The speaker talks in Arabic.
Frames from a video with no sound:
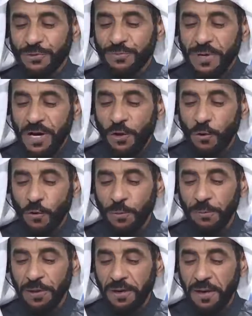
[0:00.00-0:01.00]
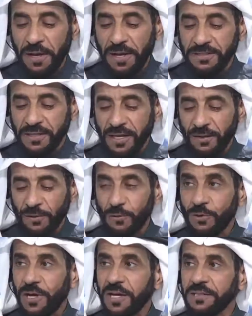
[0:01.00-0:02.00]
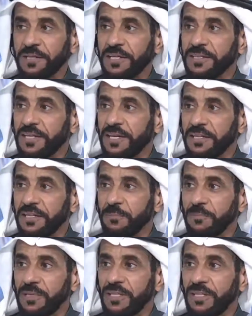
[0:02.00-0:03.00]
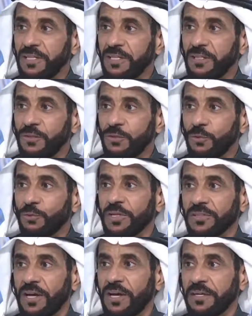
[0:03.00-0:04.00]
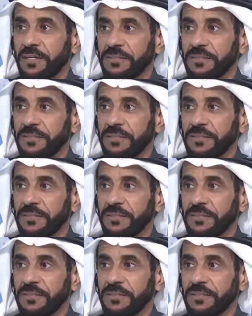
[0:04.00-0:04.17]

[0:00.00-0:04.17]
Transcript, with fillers: ما حكم قراءة القرآن الكريم دون طهارة